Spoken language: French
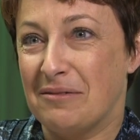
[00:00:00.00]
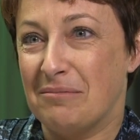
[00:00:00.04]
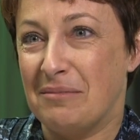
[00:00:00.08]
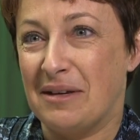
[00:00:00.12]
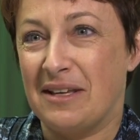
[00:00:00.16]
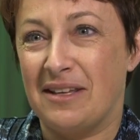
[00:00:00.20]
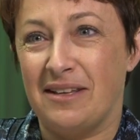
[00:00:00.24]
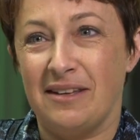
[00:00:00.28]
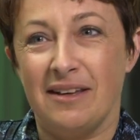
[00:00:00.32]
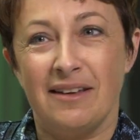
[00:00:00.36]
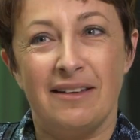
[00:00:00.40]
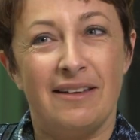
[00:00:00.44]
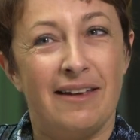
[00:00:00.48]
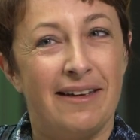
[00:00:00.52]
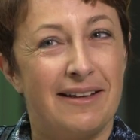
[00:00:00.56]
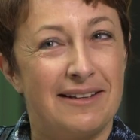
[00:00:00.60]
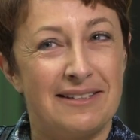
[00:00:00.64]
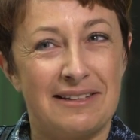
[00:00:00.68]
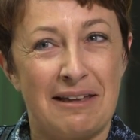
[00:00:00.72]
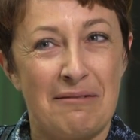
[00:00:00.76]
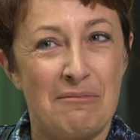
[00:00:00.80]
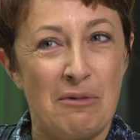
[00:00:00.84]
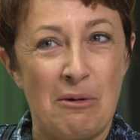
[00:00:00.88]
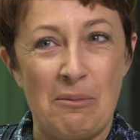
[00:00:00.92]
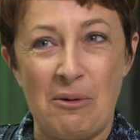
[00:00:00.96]
mais qui est
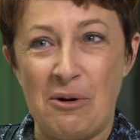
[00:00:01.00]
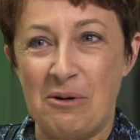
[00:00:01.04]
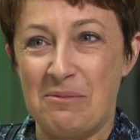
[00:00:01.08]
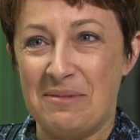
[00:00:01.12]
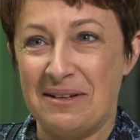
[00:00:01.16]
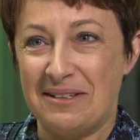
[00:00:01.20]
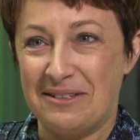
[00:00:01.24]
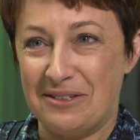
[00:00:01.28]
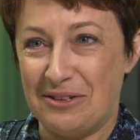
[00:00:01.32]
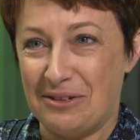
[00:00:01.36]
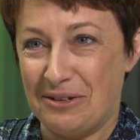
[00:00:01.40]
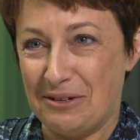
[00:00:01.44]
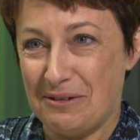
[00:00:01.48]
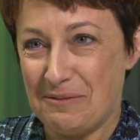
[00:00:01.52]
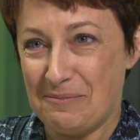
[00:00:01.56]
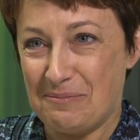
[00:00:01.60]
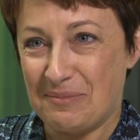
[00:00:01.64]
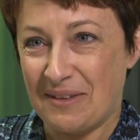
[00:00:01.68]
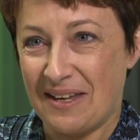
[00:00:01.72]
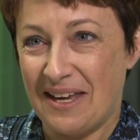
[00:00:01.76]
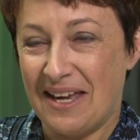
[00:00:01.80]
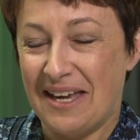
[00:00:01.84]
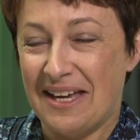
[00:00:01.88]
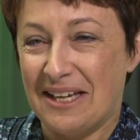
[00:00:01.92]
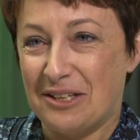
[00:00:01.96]
extrêmement prometteur.
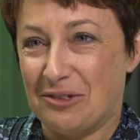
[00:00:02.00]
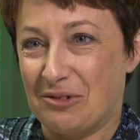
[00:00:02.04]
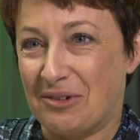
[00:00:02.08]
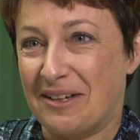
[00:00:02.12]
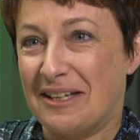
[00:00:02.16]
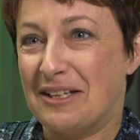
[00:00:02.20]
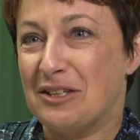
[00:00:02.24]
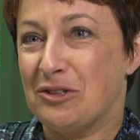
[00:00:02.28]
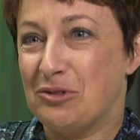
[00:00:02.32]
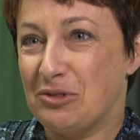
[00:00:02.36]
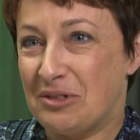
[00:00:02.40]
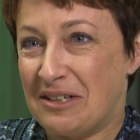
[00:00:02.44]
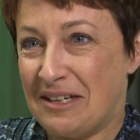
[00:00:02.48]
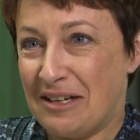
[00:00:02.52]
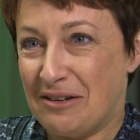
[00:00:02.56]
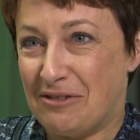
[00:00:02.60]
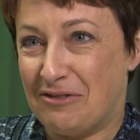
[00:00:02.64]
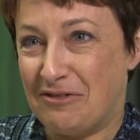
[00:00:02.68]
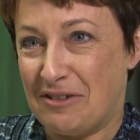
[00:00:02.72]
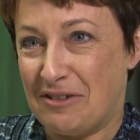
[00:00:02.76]
Donc à toutes les